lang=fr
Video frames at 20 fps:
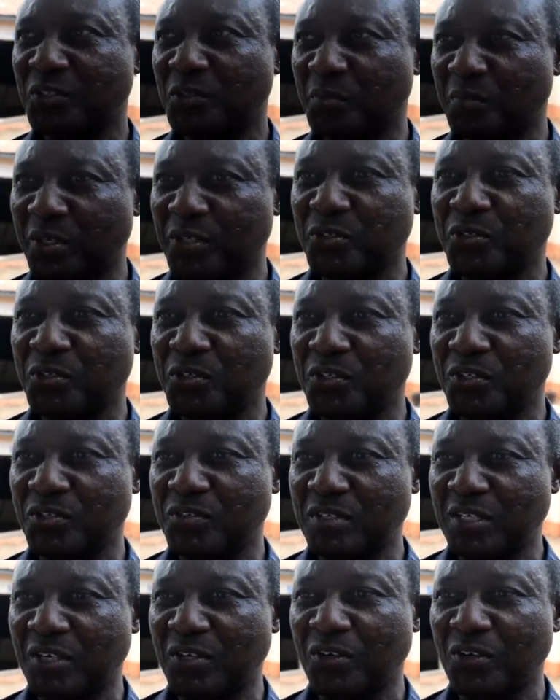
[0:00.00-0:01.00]
je pense que
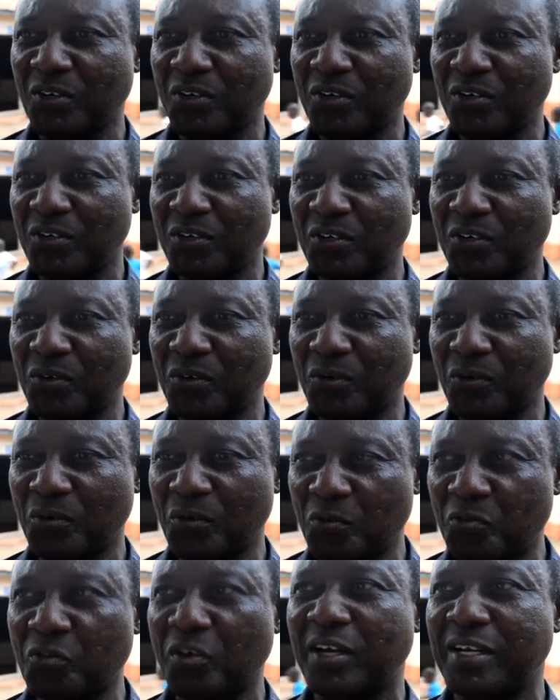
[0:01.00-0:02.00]
nous allons
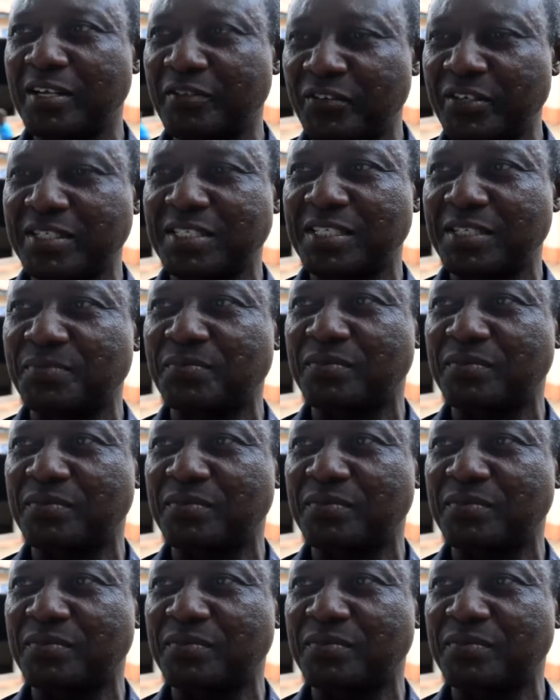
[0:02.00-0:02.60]
revoir l'effectif